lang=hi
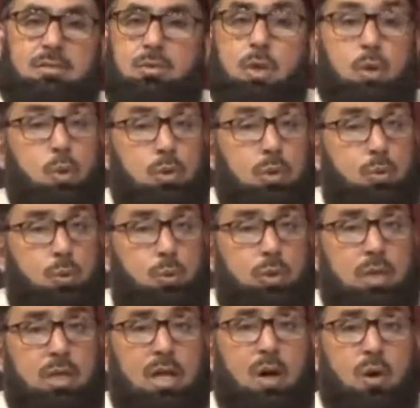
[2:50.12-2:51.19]
ना कोई रसूल
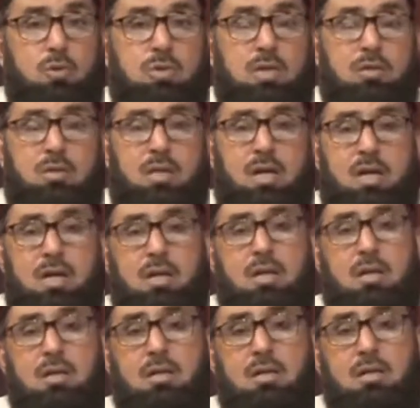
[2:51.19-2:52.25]
इला हो सकता है
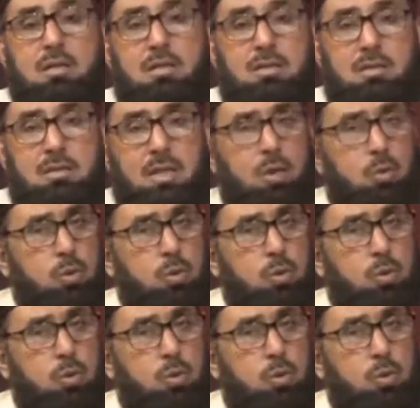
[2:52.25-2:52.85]
ना